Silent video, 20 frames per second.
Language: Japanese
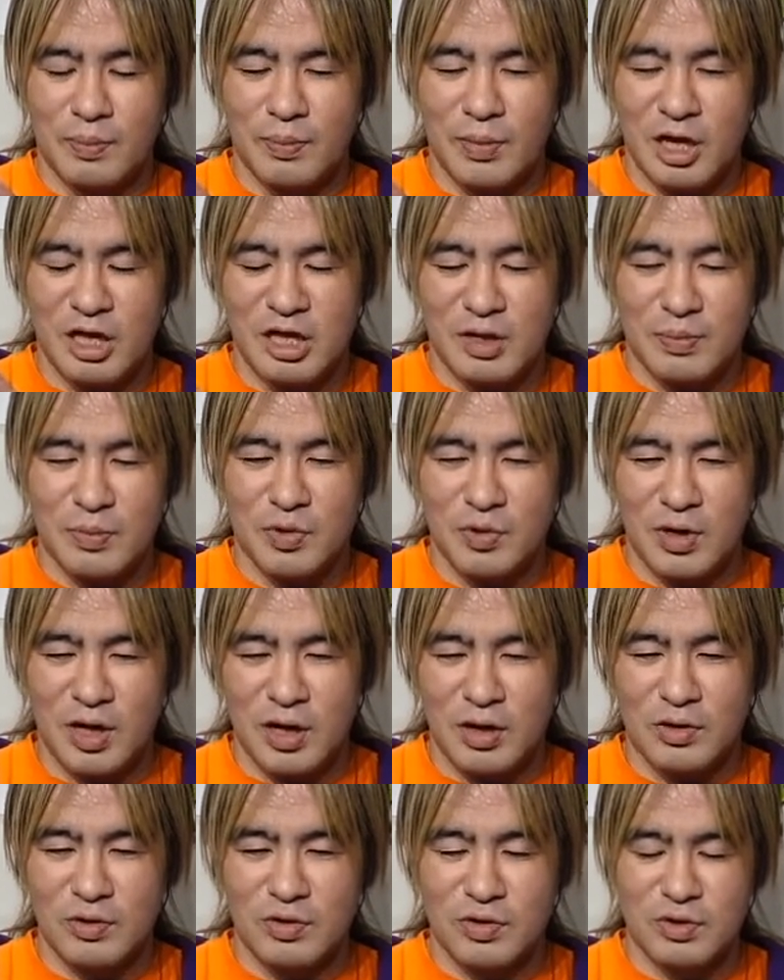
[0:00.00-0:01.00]

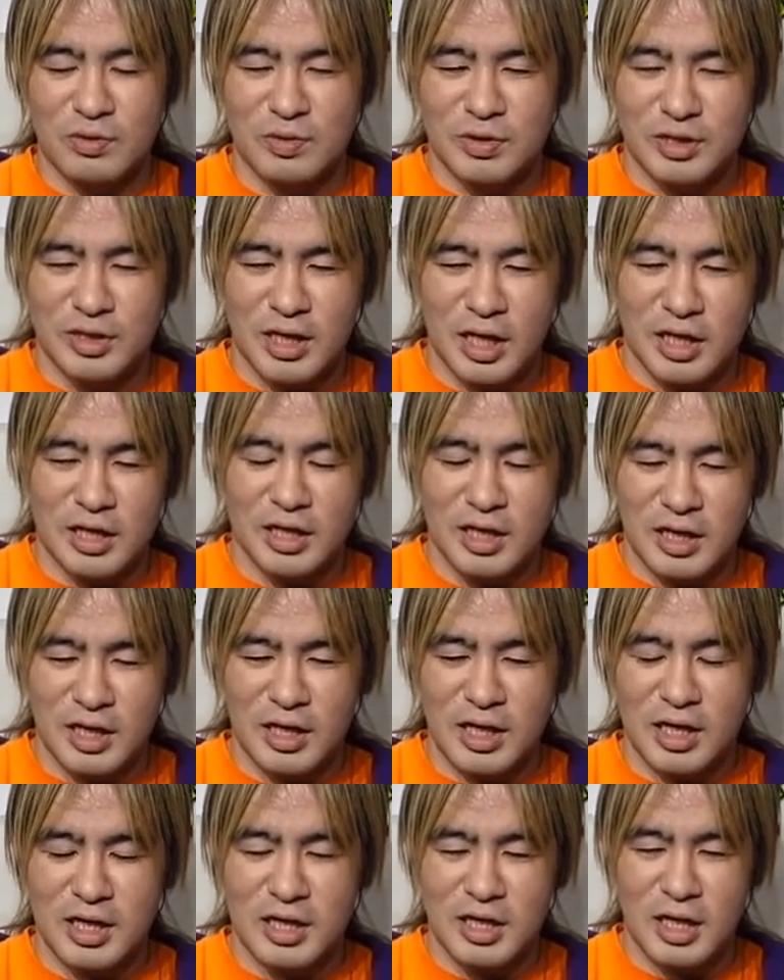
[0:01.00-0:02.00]
ウーブになって出
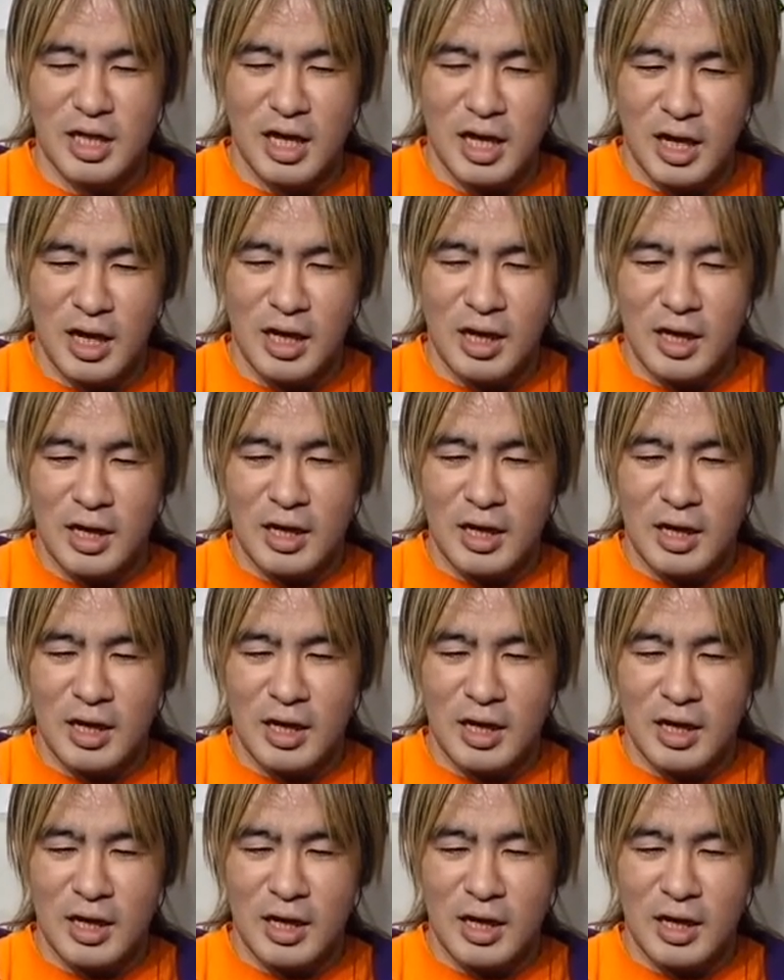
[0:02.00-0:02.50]
てきて。